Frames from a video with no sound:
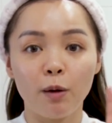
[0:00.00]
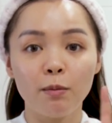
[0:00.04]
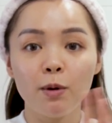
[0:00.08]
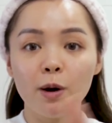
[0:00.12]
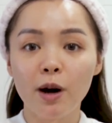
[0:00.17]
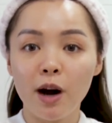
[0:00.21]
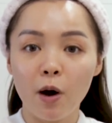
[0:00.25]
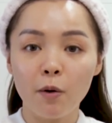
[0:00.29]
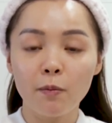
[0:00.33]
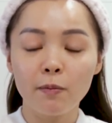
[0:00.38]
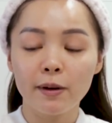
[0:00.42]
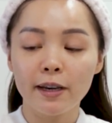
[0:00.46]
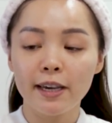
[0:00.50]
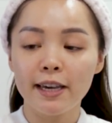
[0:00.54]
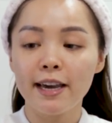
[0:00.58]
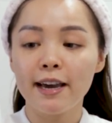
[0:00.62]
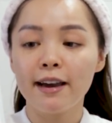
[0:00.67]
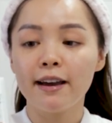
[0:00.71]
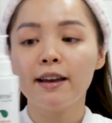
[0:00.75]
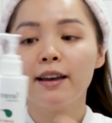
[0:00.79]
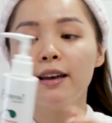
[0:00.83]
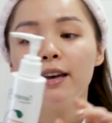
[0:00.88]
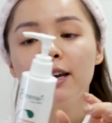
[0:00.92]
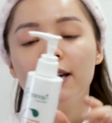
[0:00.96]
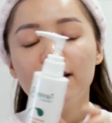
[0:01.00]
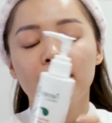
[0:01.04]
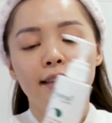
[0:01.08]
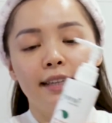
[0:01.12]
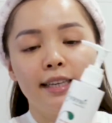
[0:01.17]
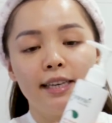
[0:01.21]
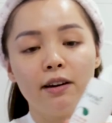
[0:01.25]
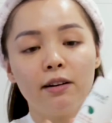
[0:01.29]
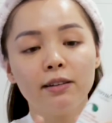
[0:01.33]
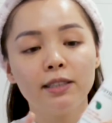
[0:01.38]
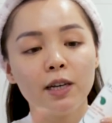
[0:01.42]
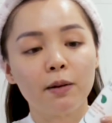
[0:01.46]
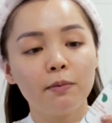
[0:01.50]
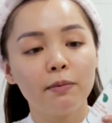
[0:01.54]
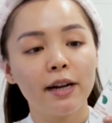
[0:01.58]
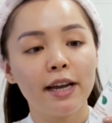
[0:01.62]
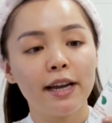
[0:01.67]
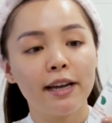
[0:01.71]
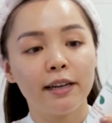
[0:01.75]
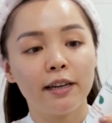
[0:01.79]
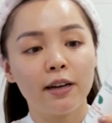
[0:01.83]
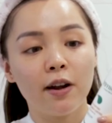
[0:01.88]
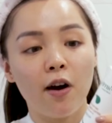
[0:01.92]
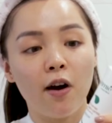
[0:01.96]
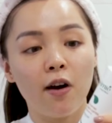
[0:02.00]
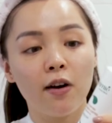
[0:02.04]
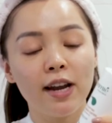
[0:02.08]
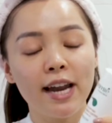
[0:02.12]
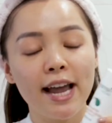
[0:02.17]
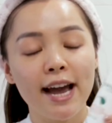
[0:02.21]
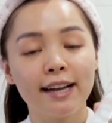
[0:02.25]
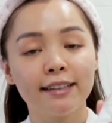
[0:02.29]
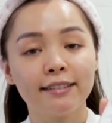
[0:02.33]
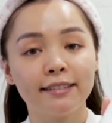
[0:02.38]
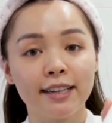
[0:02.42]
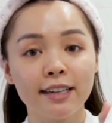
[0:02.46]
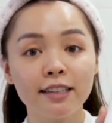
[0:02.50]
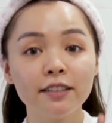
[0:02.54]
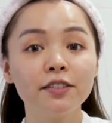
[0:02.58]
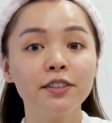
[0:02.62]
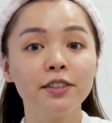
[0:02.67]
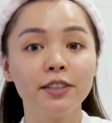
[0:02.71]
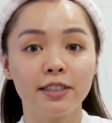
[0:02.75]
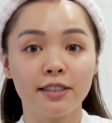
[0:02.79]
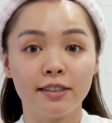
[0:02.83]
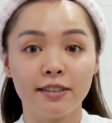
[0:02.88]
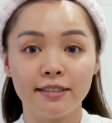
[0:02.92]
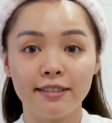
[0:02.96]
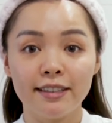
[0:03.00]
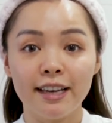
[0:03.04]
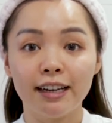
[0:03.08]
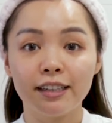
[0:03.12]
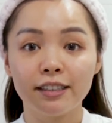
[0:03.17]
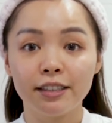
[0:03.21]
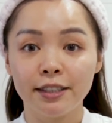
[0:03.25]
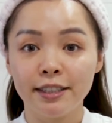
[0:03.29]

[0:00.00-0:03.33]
có màu hồng kia. Thì ở trong này nó là texture dạng